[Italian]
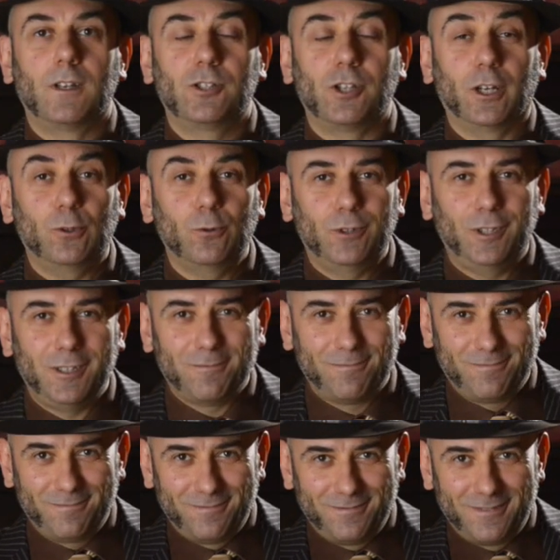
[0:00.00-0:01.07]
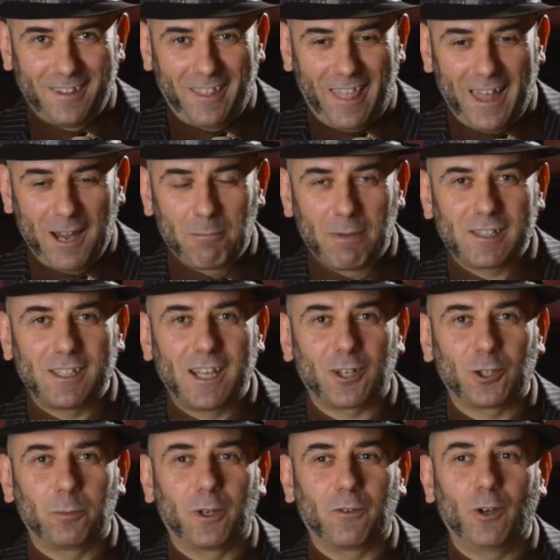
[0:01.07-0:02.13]
Ciao a tutti, è il
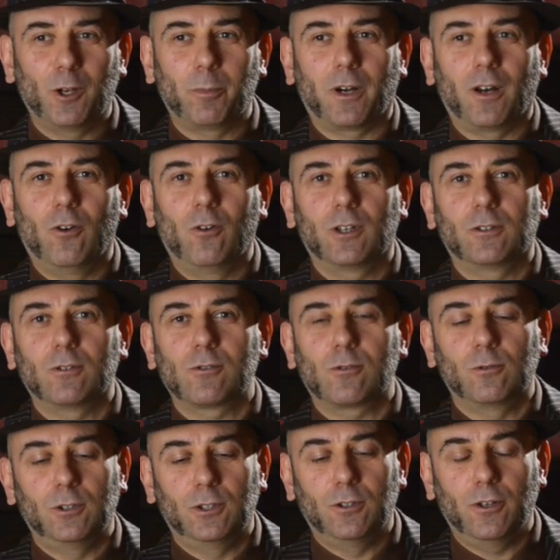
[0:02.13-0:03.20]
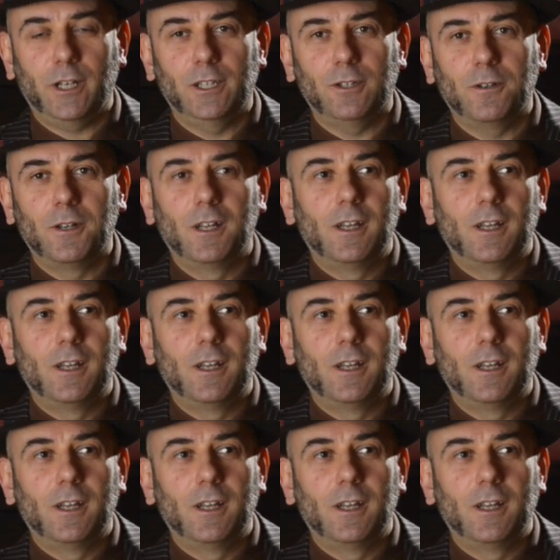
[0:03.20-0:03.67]
bastardo per voi per la Honkyton School di Torino.